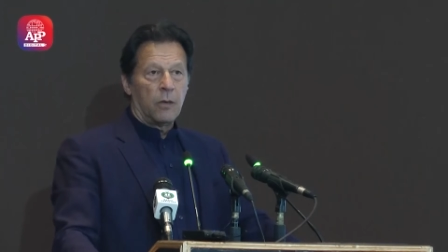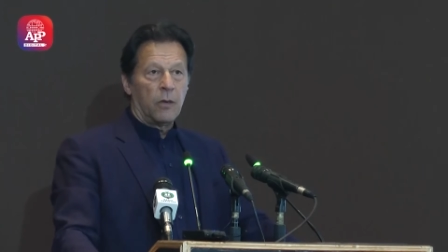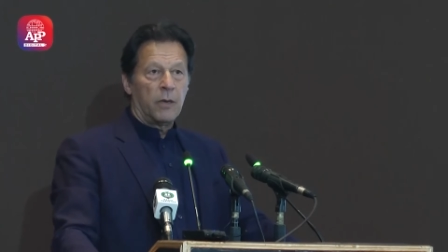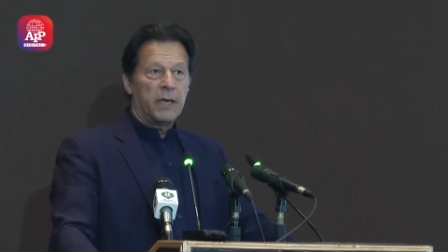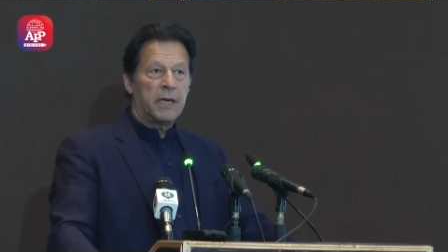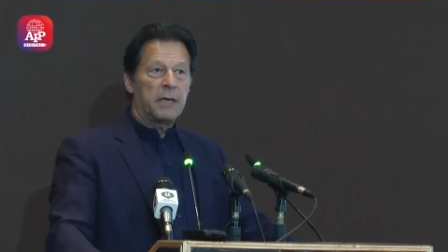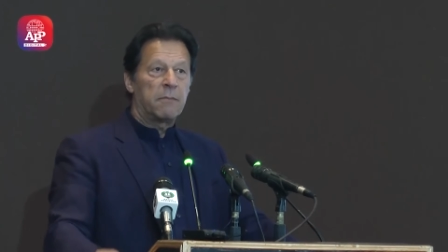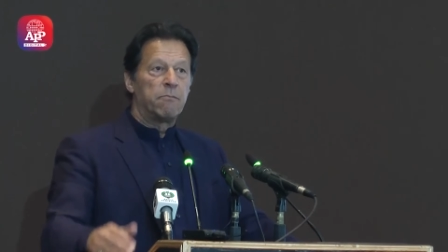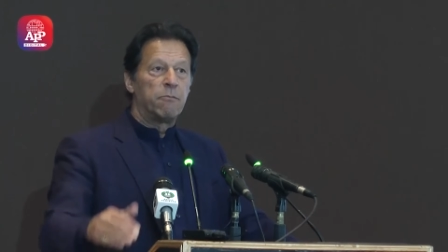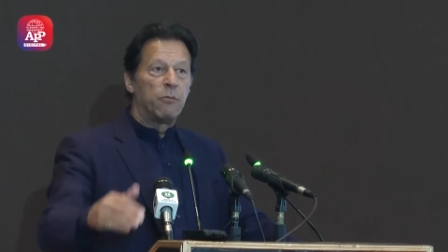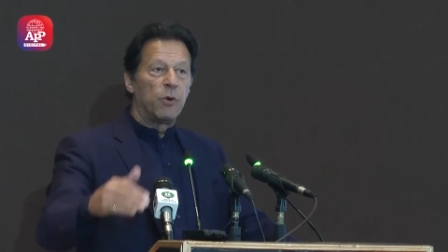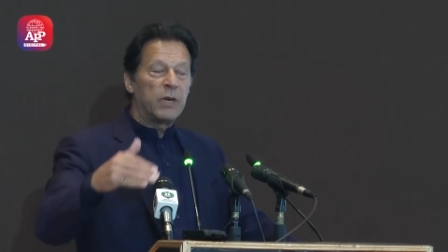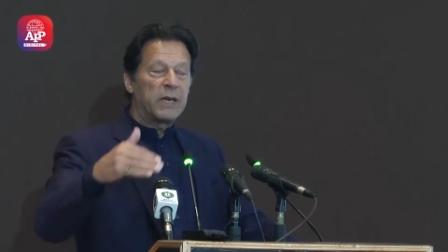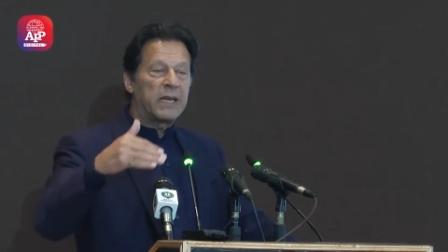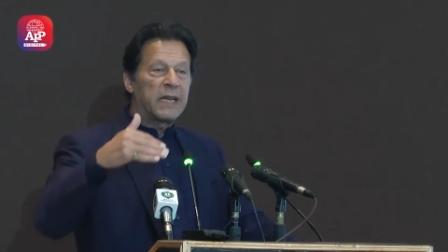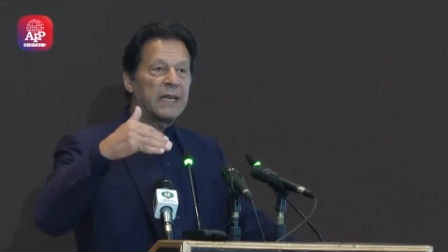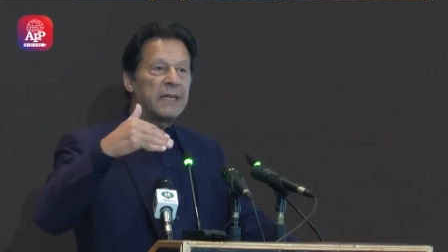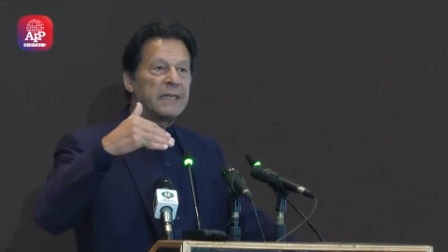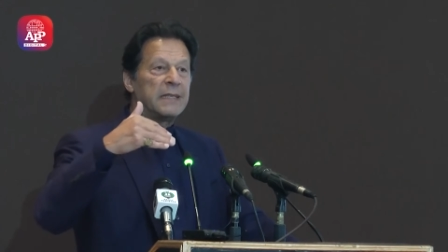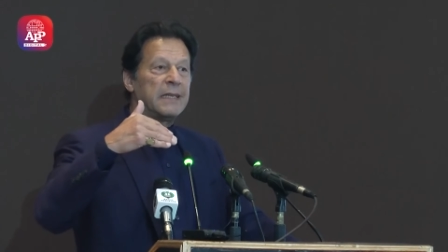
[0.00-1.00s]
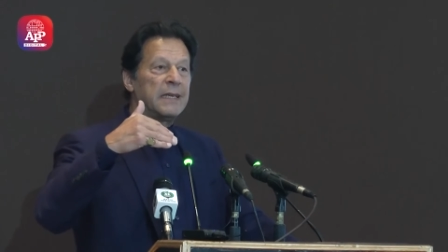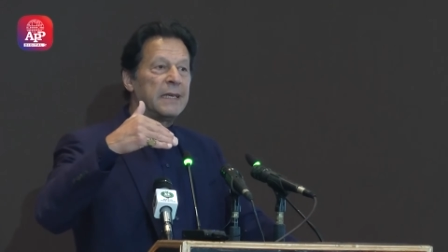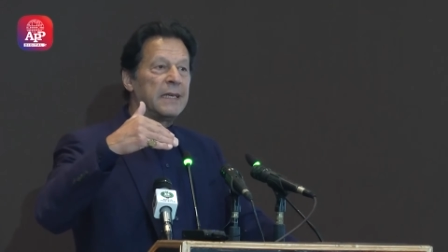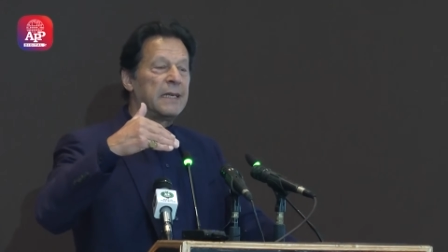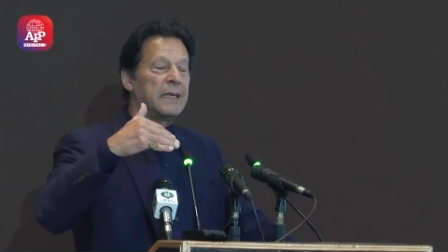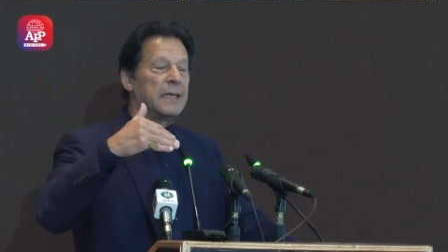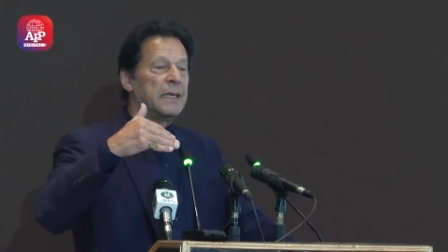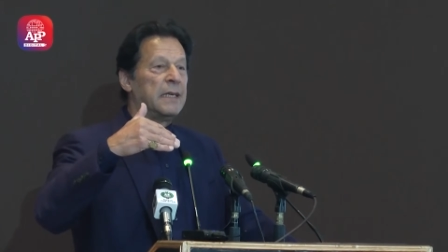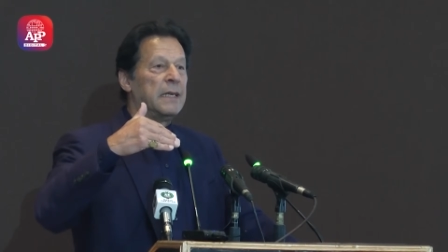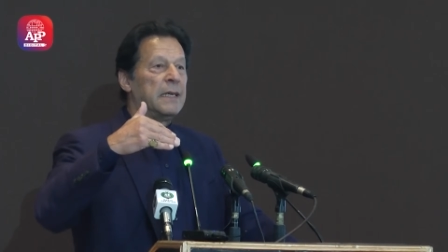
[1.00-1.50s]
और एक मुल्क के
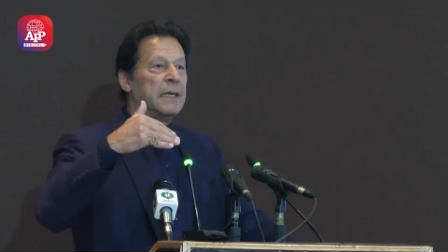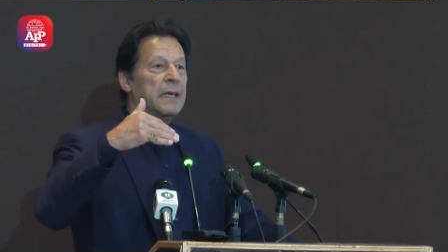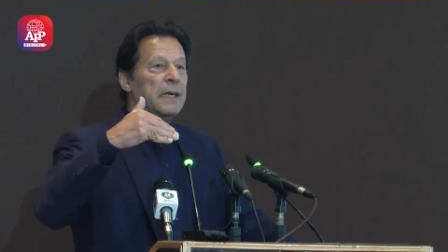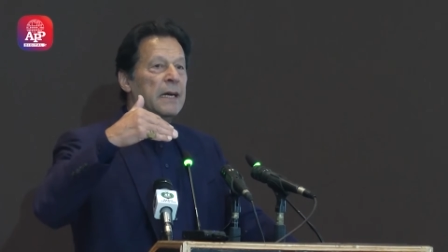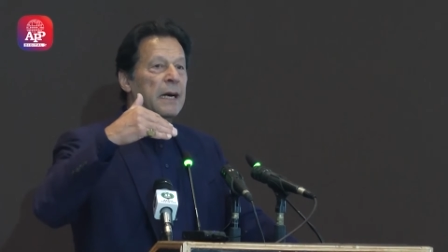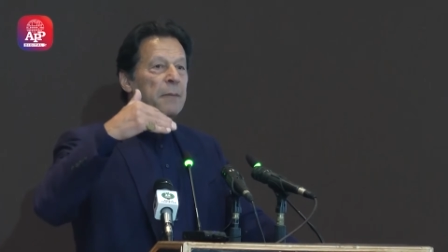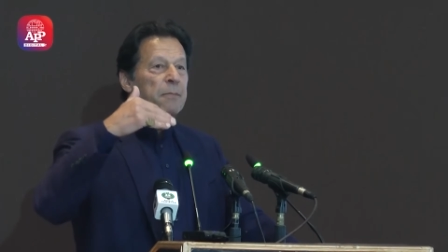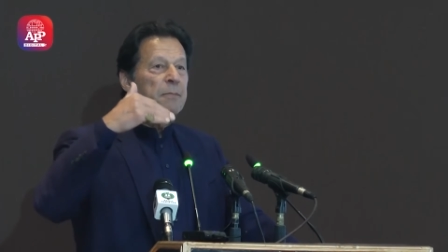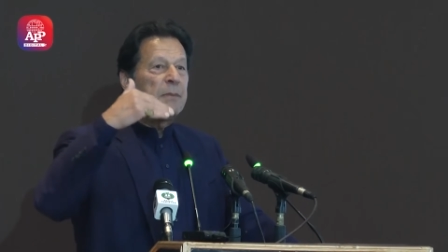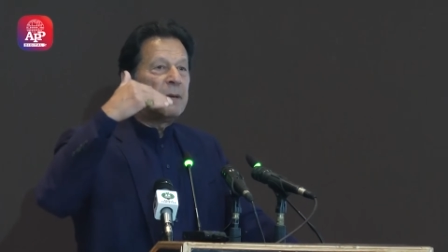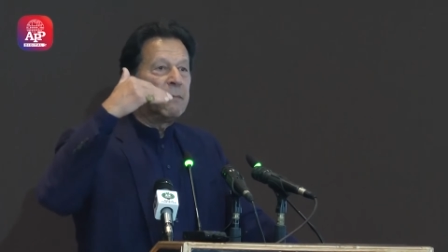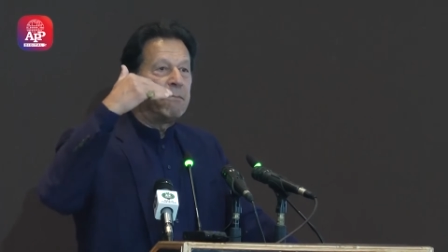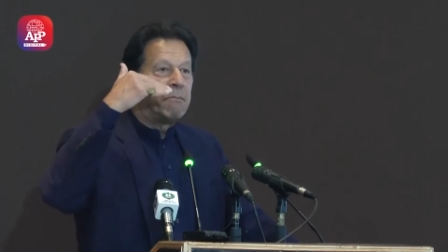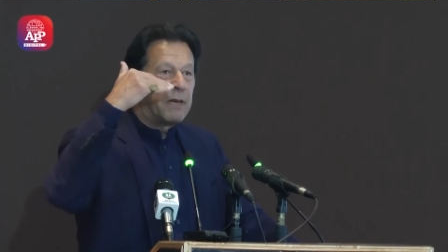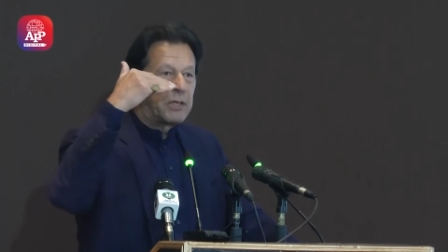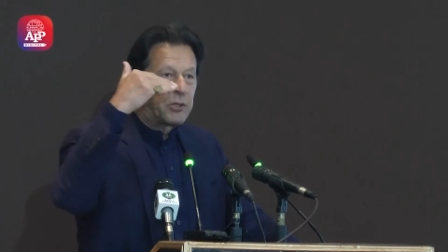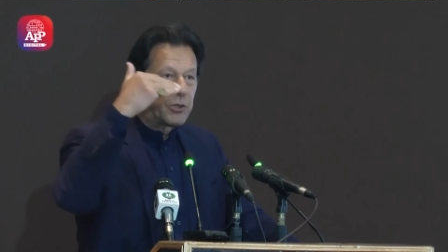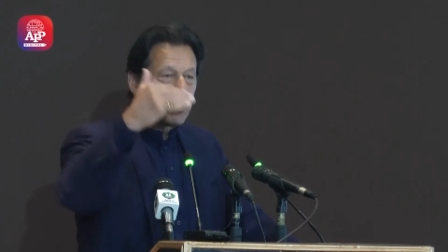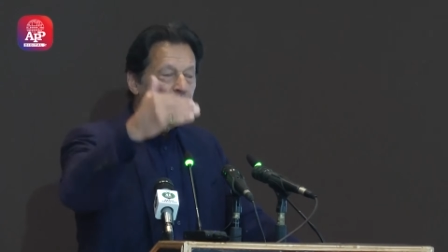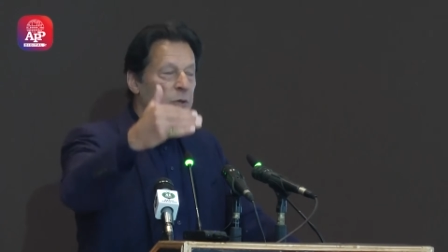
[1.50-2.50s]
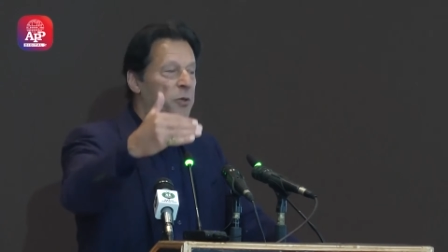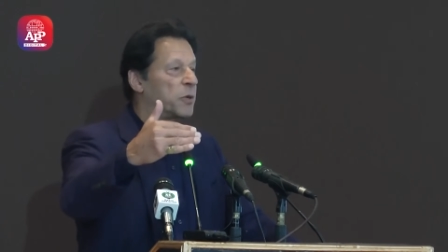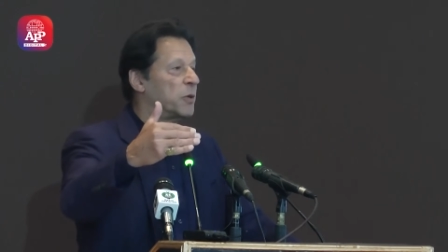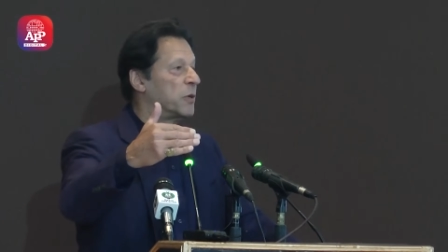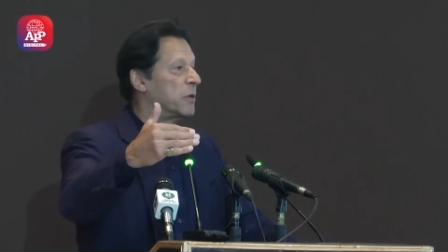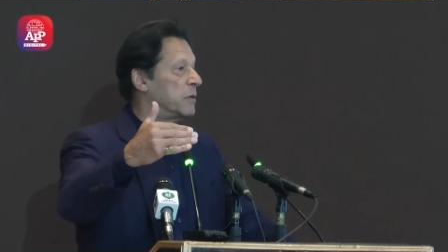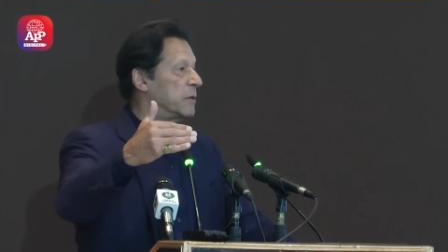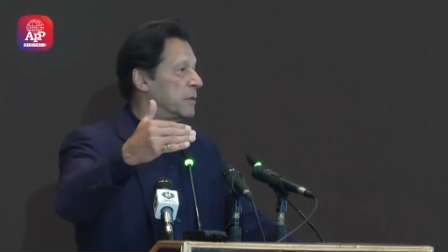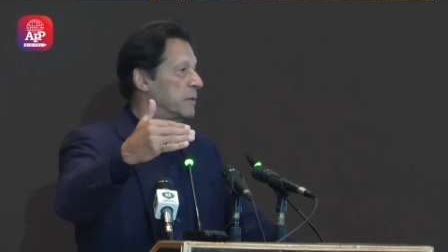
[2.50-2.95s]
अंदर अपने बच्चों को